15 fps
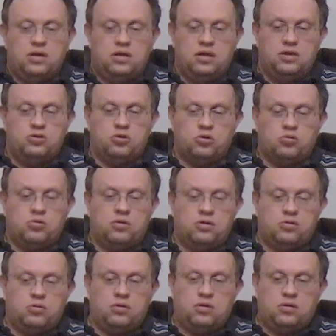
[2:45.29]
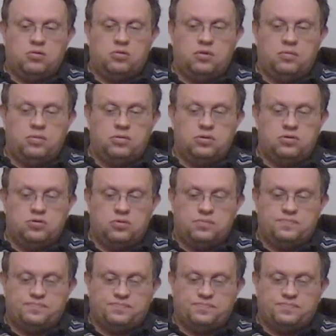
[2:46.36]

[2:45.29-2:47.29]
или еще кто-нибудь, кто-нибудь, кто-нибудь еще.